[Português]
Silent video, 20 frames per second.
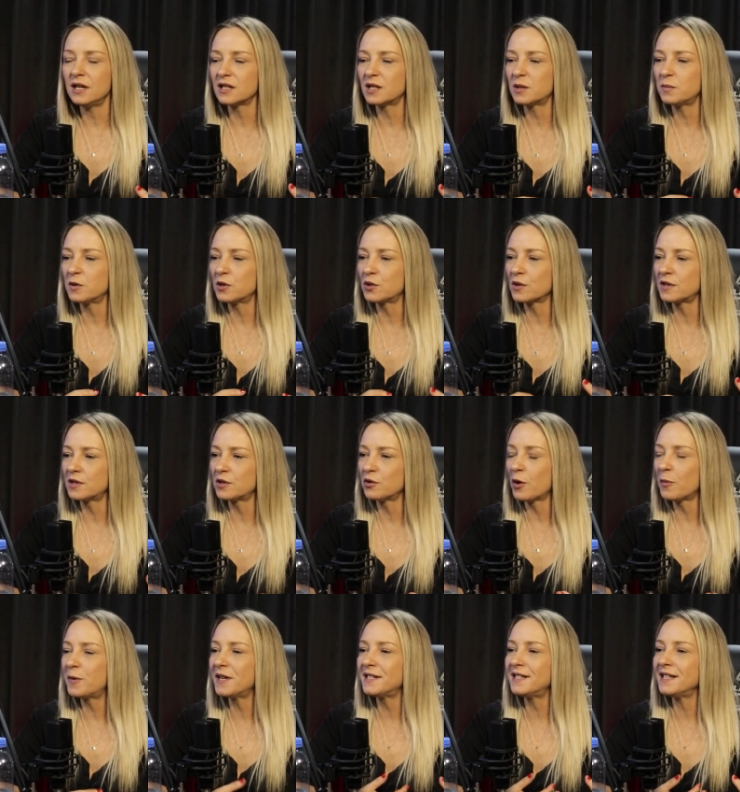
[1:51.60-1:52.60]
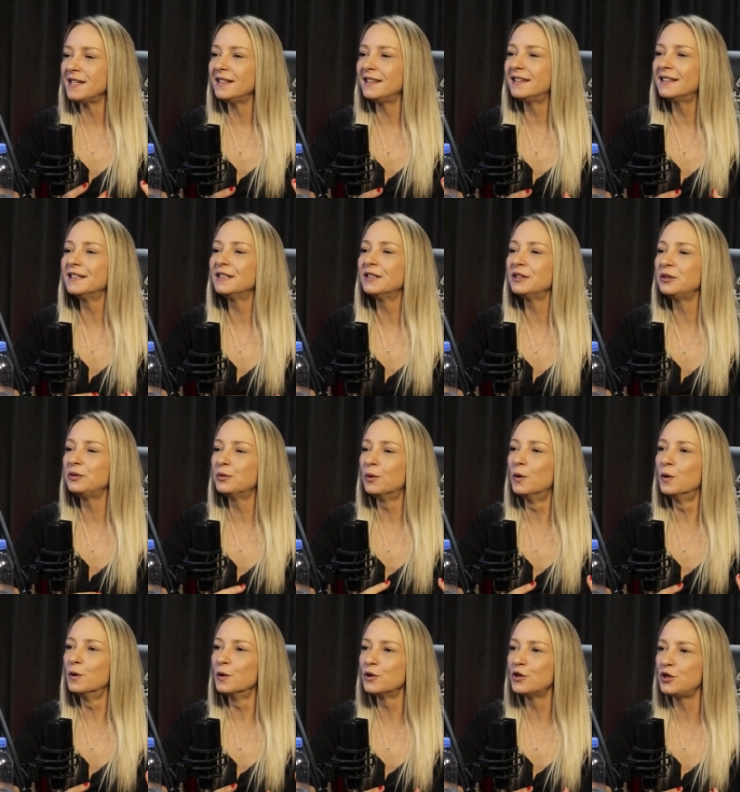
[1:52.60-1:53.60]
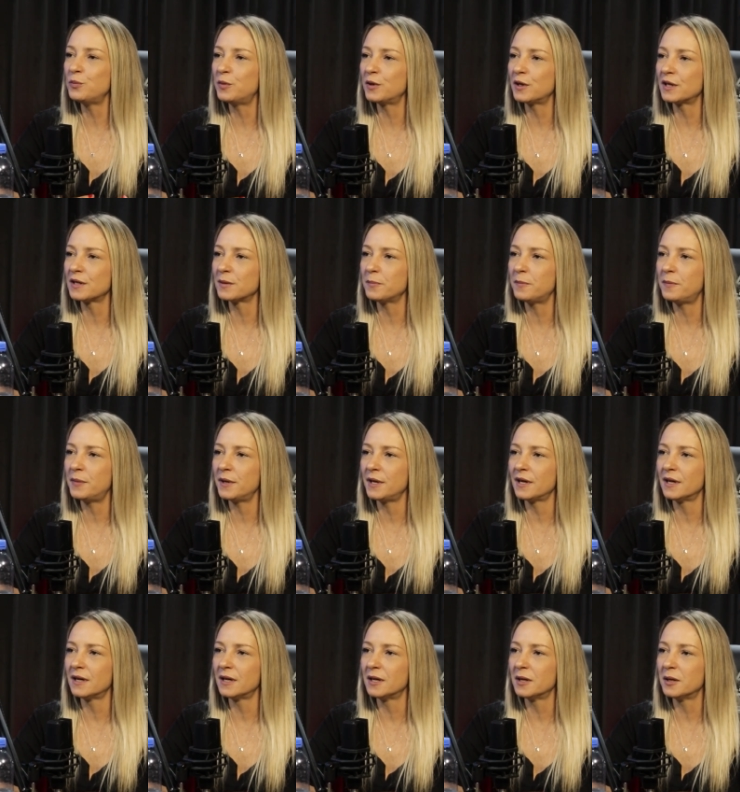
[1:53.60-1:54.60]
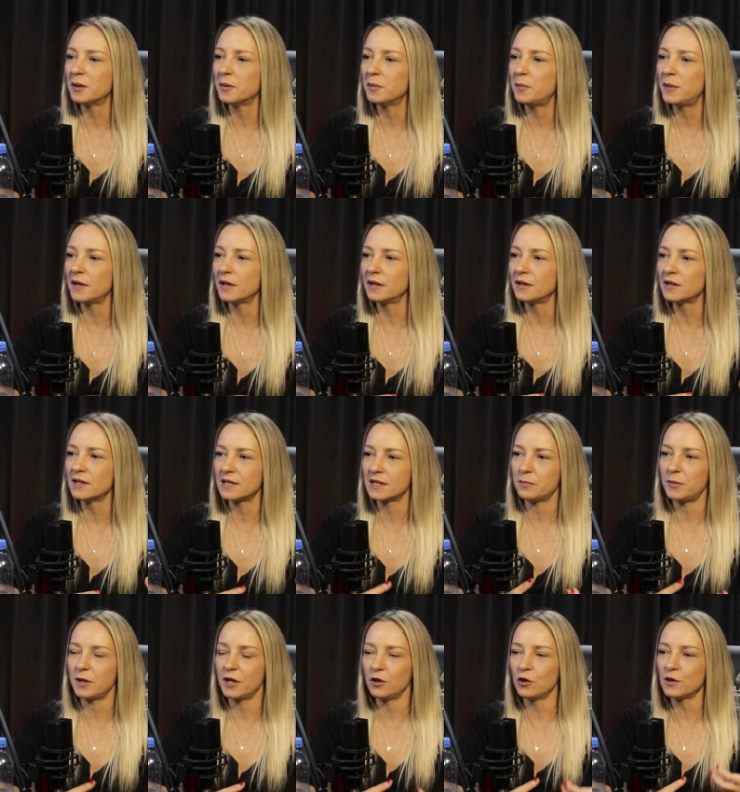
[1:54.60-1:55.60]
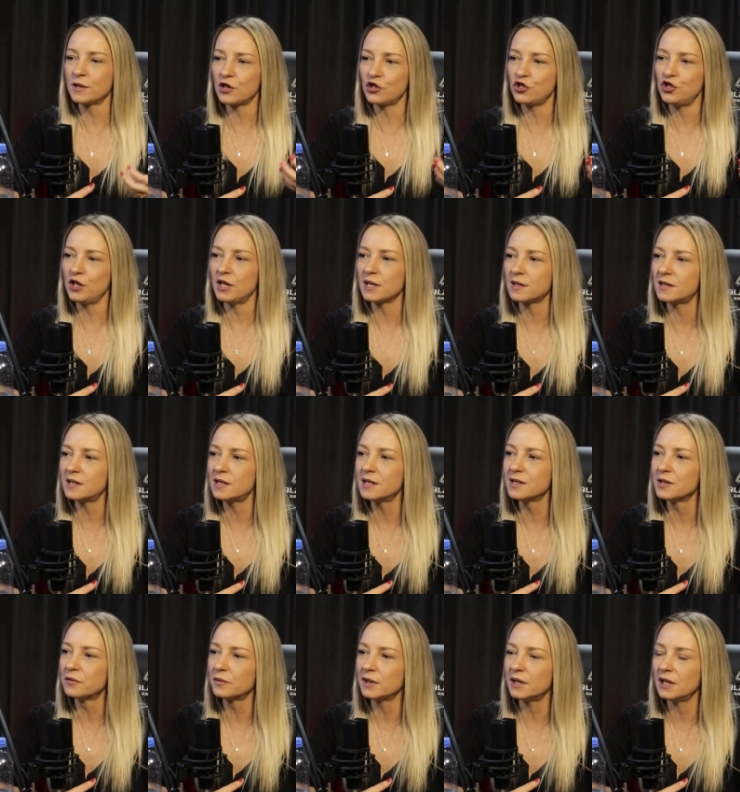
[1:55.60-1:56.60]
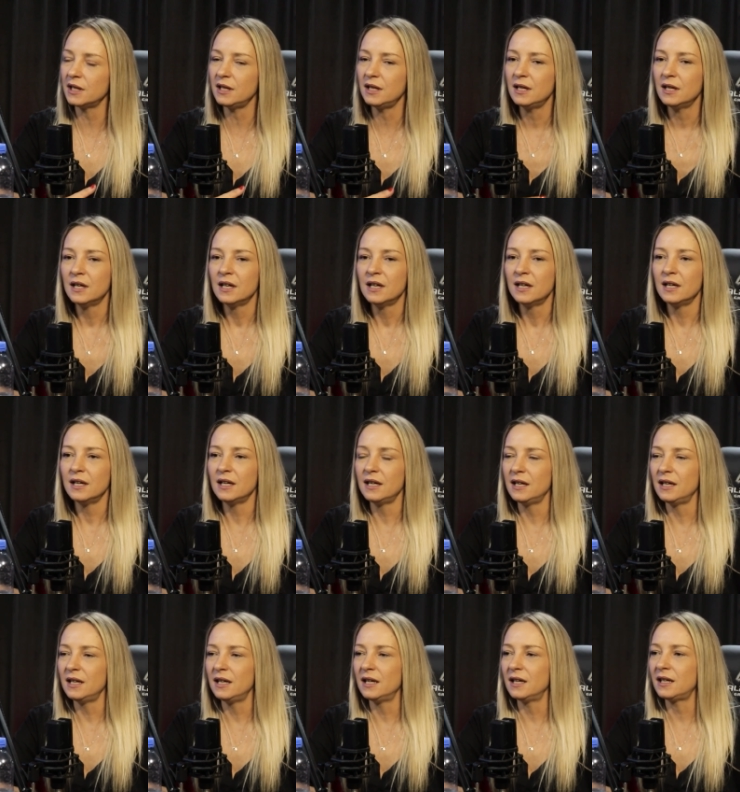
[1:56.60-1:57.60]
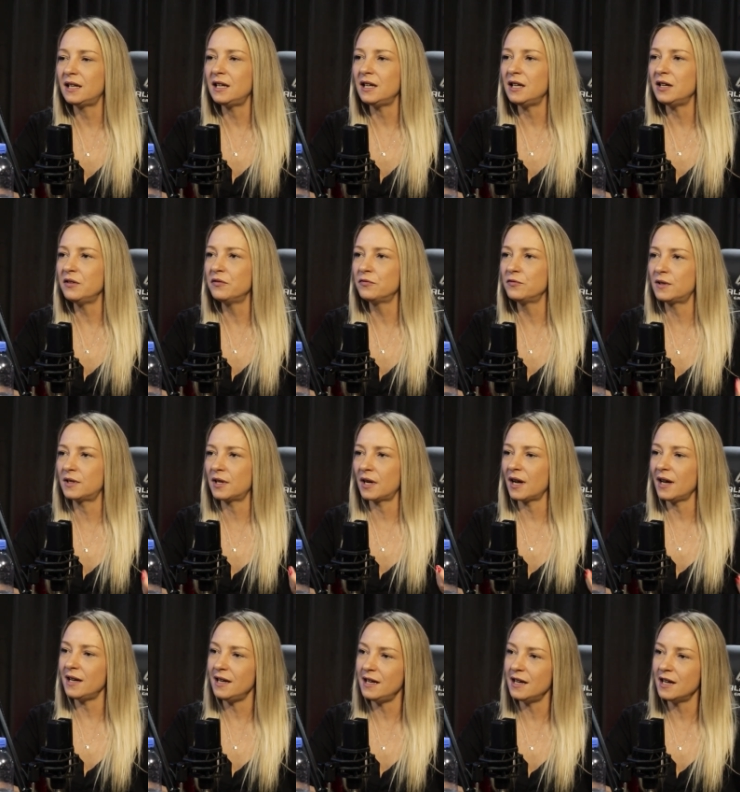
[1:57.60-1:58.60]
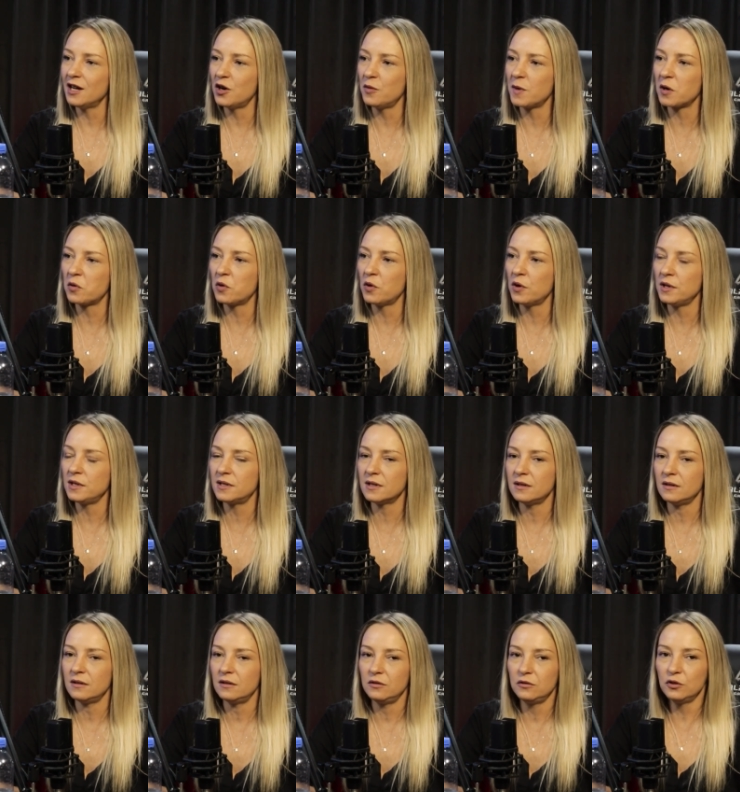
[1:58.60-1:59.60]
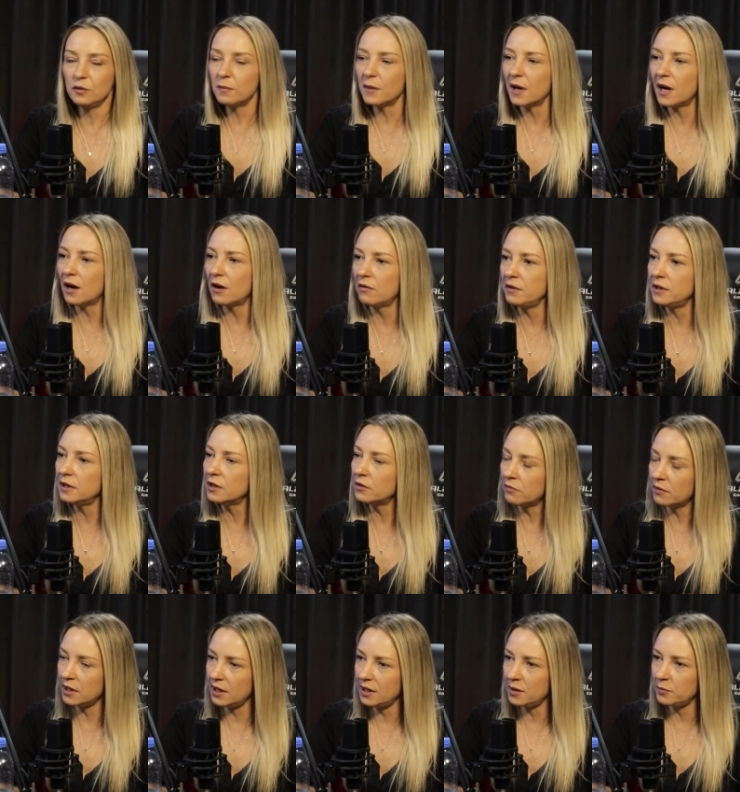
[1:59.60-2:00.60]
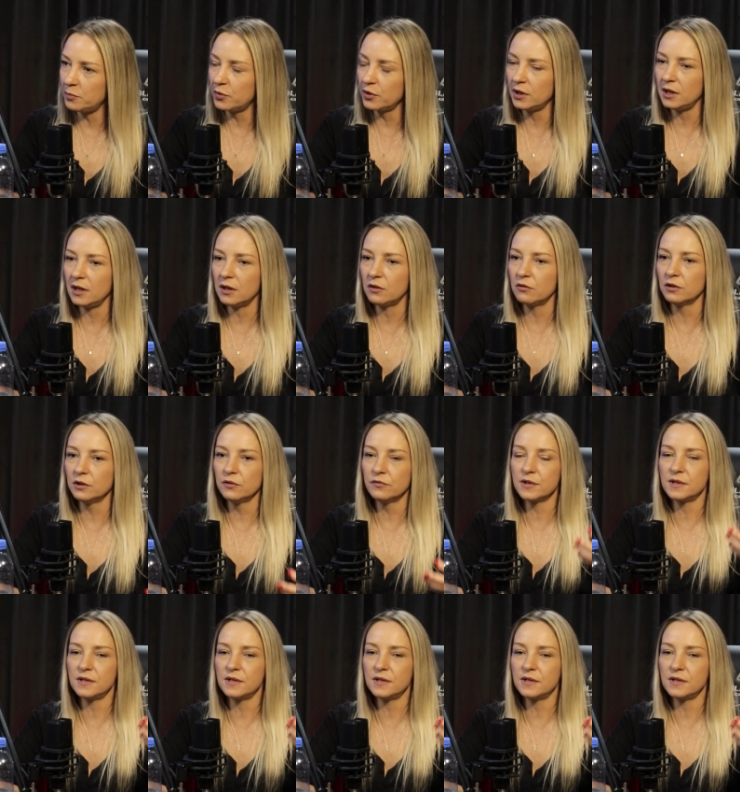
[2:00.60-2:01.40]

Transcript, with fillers: pessoas estão apresentando hoje para a nossa geração, né? É, que trair é uma coisa normal, e não é, porque quando você